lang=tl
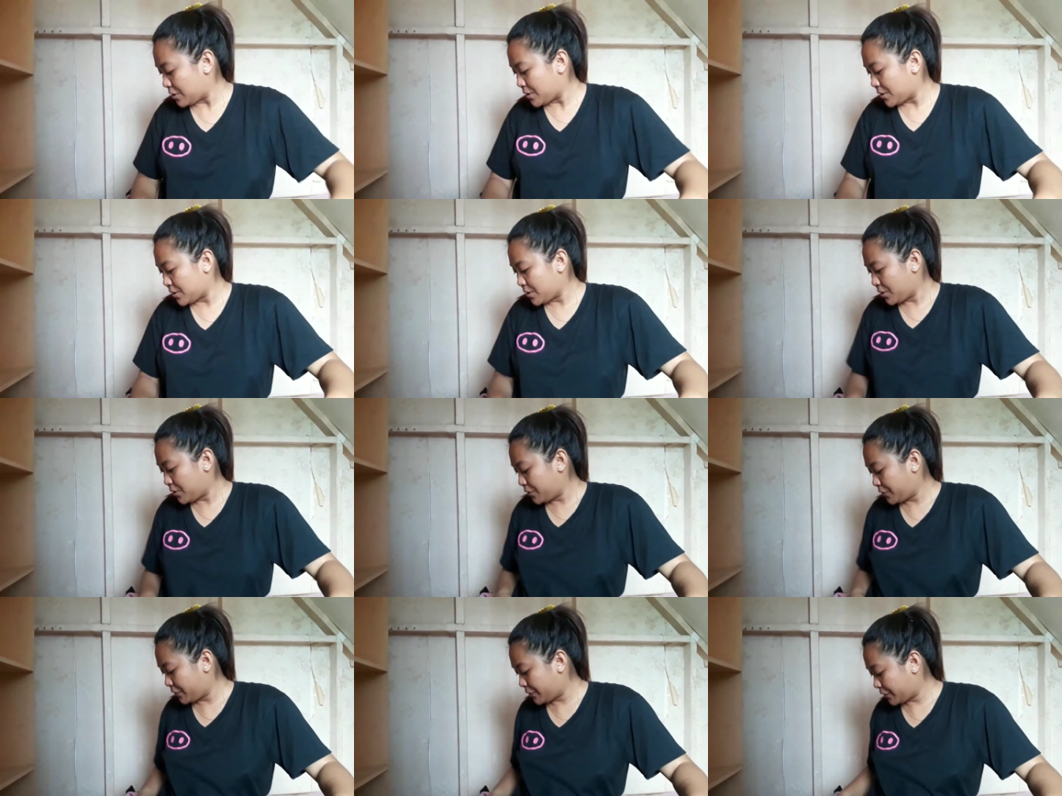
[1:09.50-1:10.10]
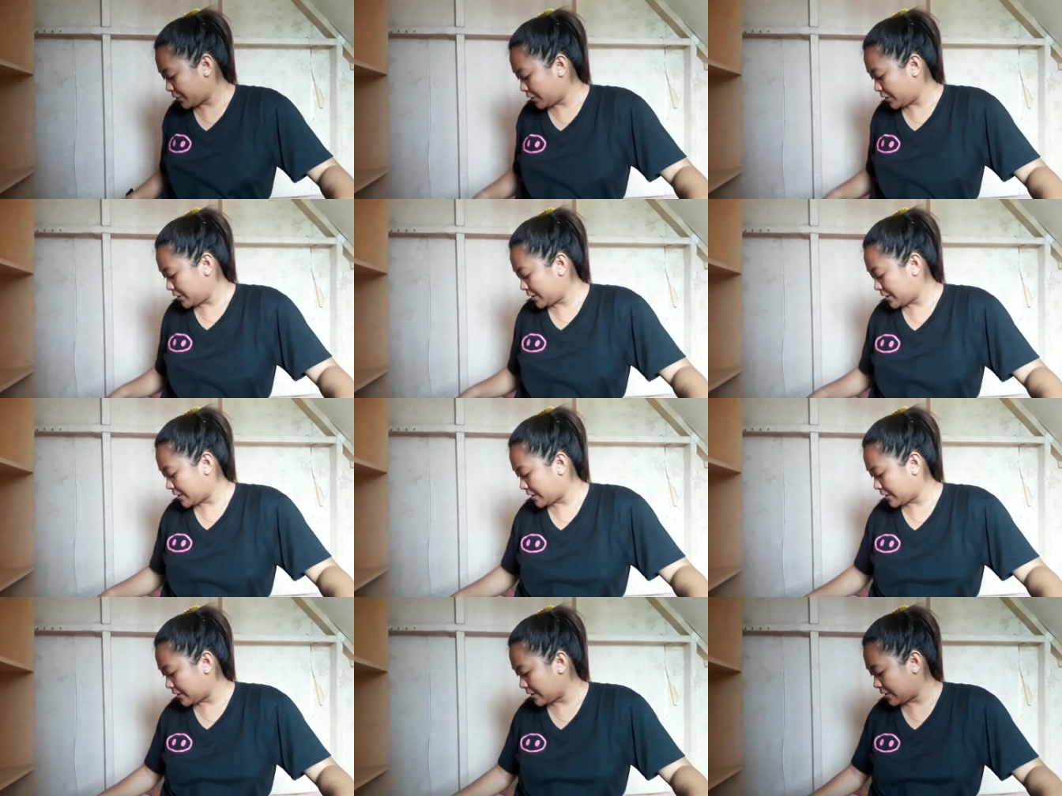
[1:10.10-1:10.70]
So,
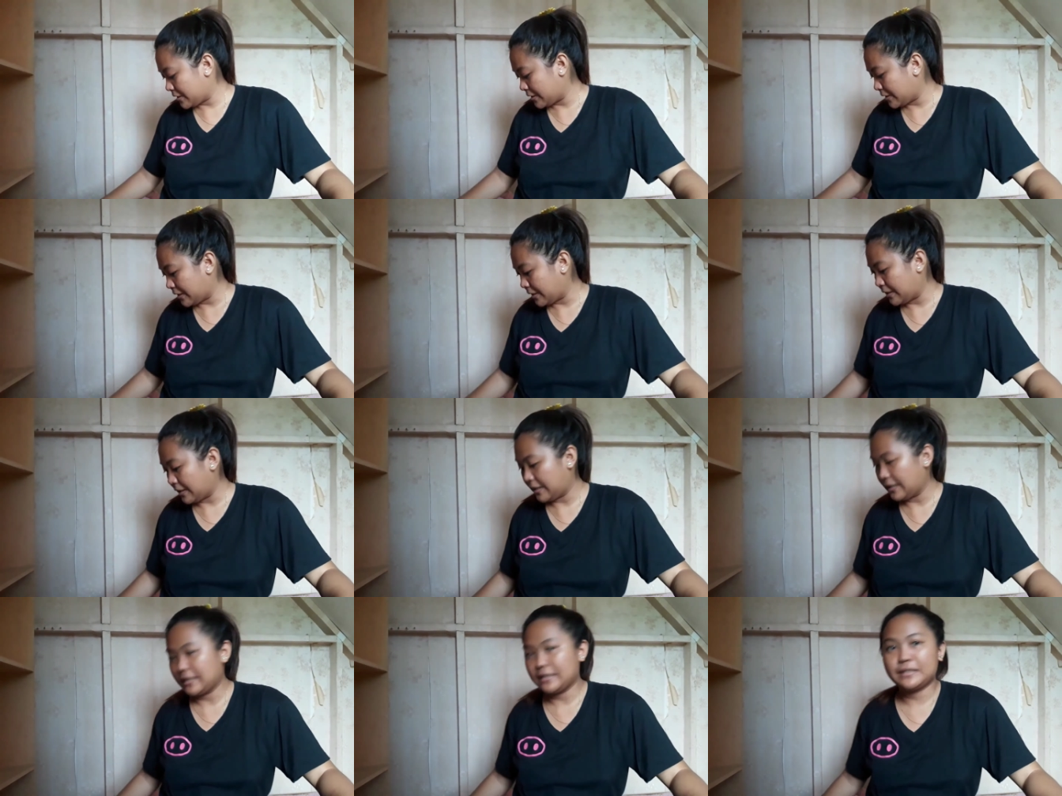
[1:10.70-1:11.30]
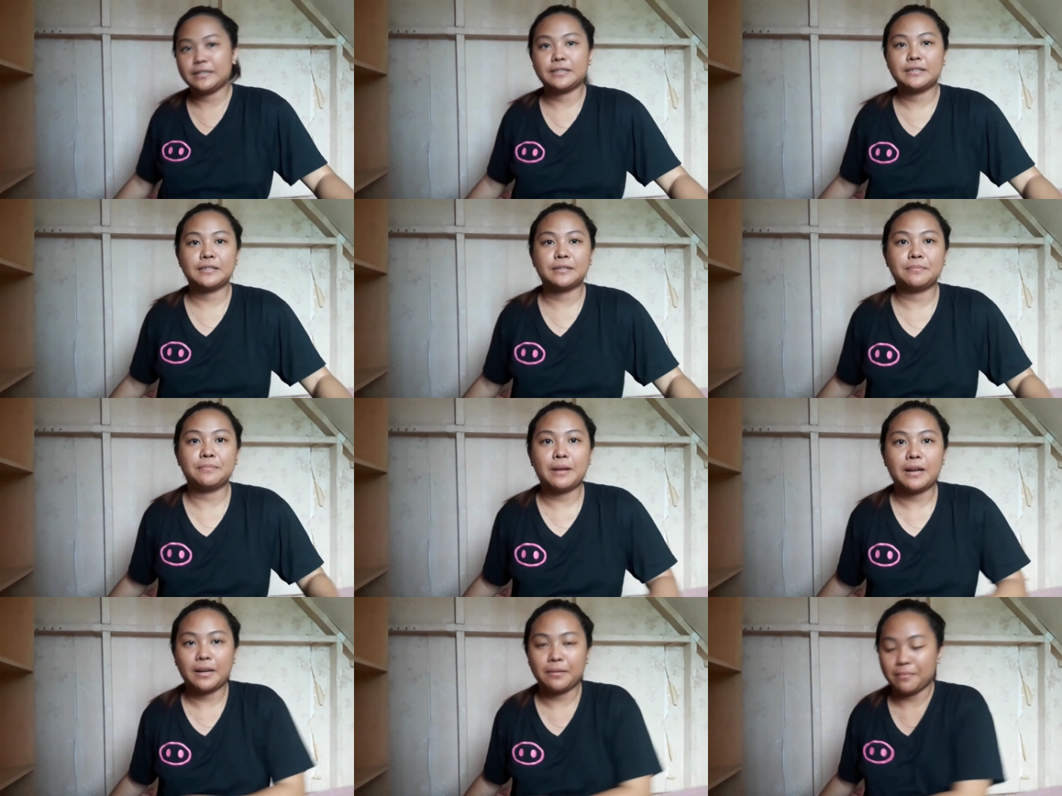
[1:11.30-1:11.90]
first is
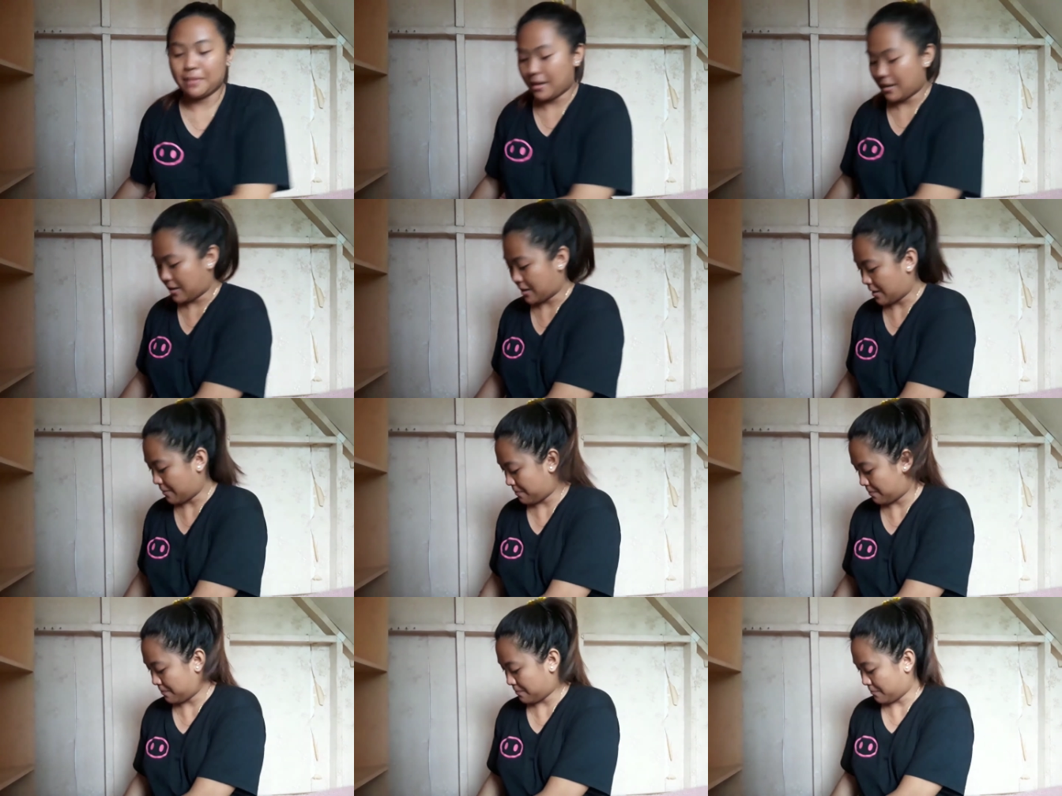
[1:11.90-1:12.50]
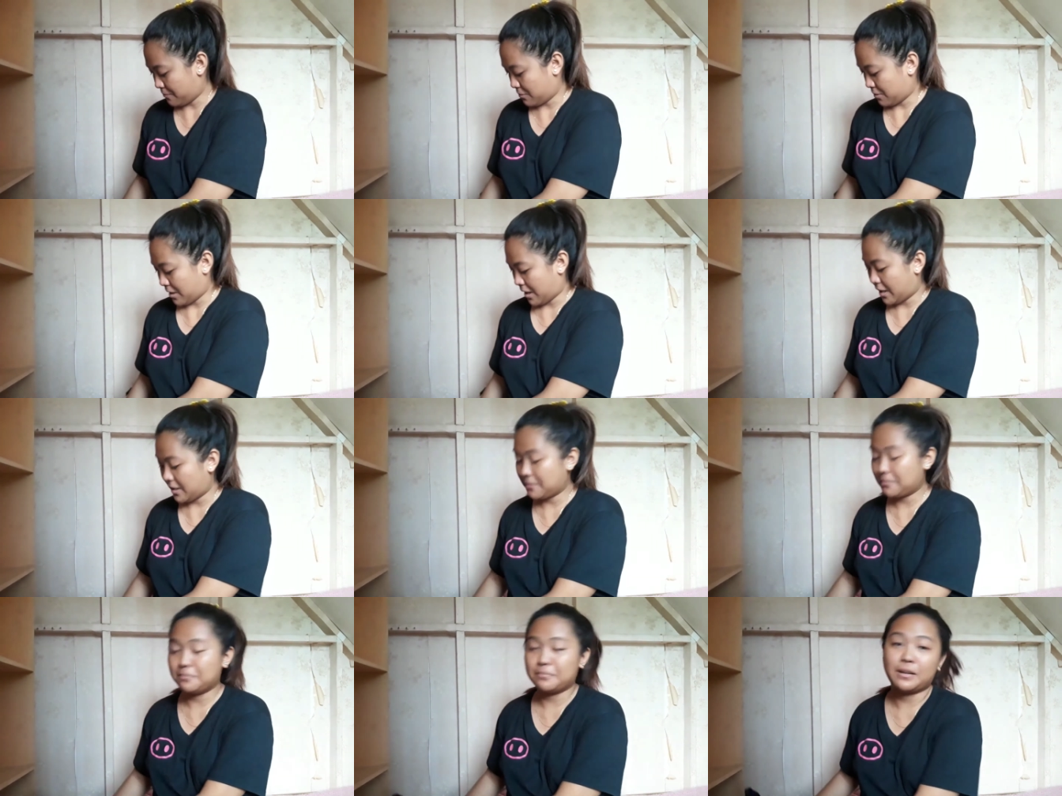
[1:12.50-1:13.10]
mga makeup
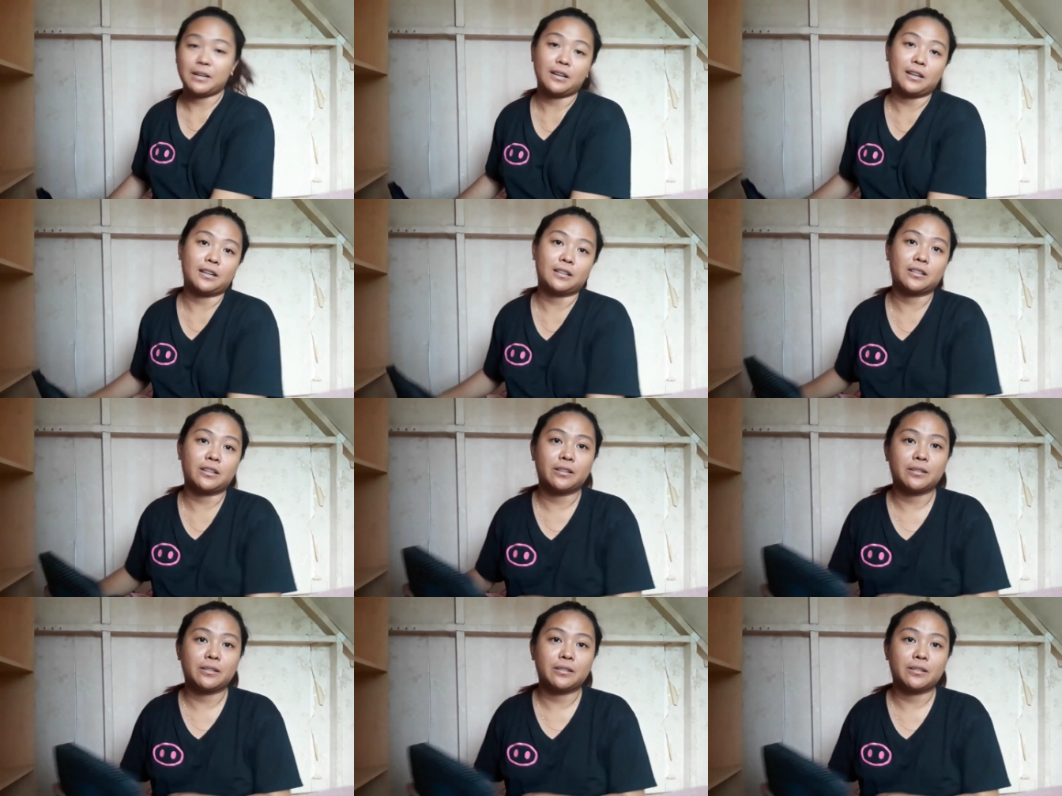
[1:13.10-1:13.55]
Ay, mga,